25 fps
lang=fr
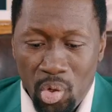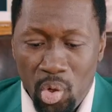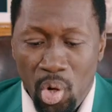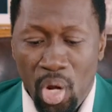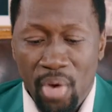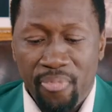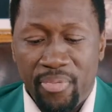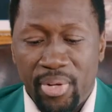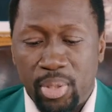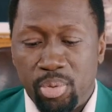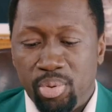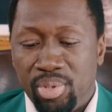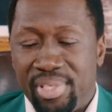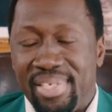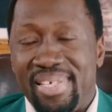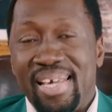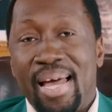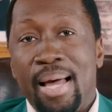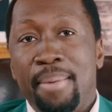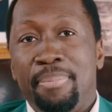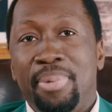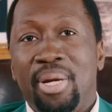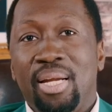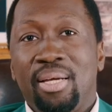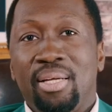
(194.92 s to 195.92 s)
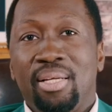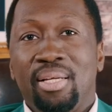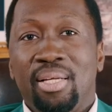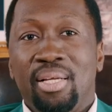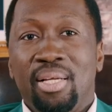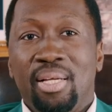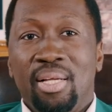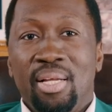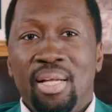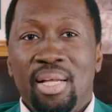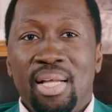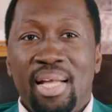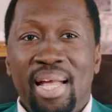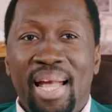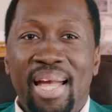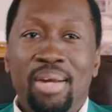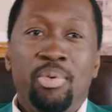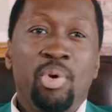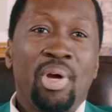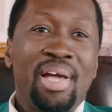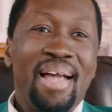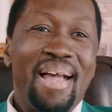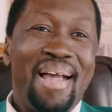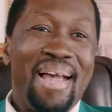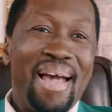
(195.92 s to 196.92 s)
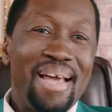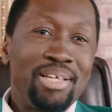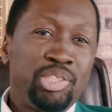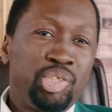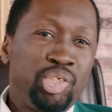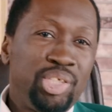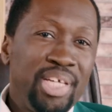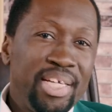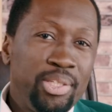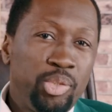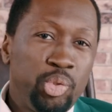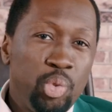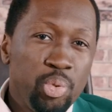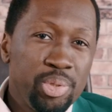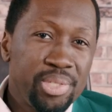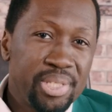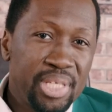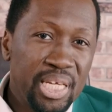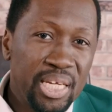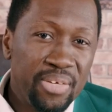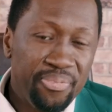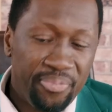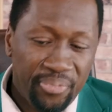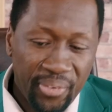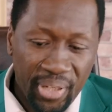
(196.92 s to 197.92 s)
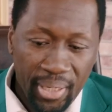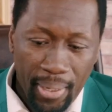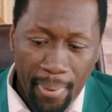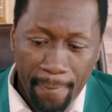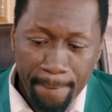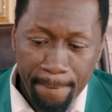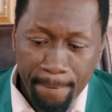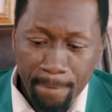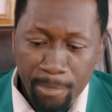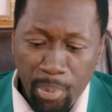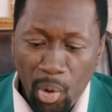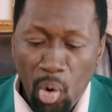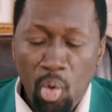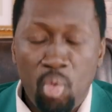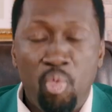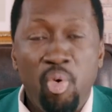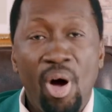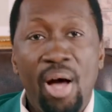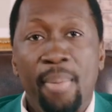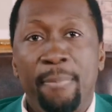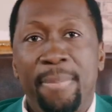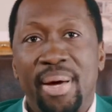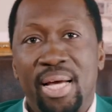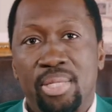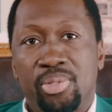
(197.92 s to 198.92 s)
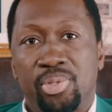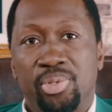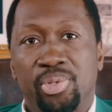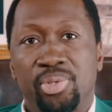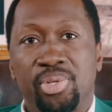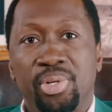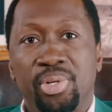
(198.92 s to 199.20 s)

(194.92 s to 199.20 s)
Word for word: l'œuvre du diable est de cacher tout ce qu'il fait. Pourquoi Parce